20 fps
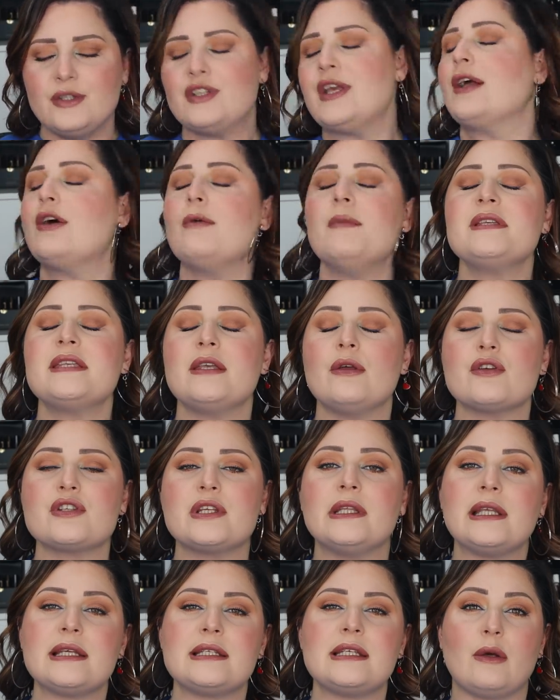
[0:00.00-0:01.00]
cioè, come se io lo
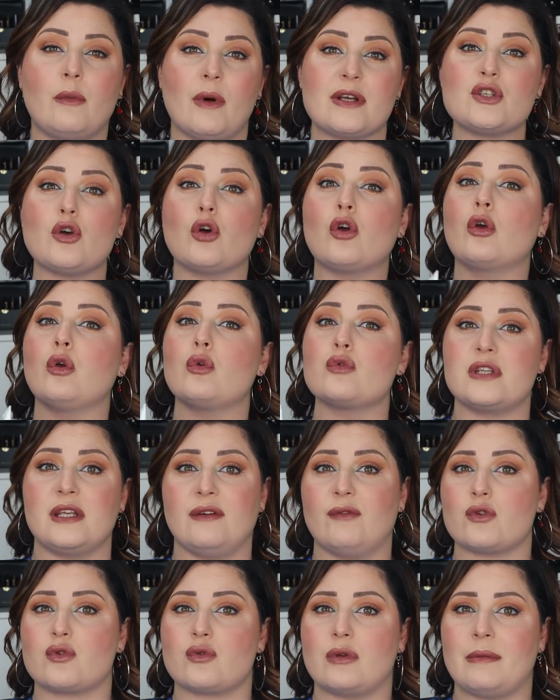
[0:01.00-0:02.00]
sentissi quasi
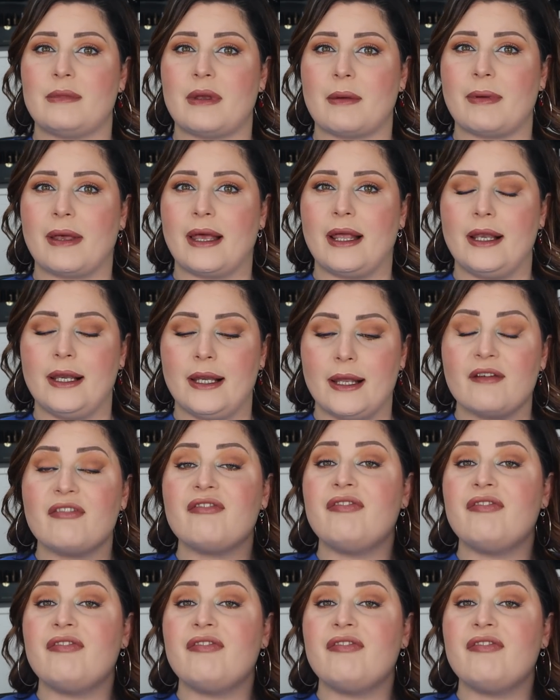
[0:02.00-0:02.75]
occlusivo sulla mia pelle.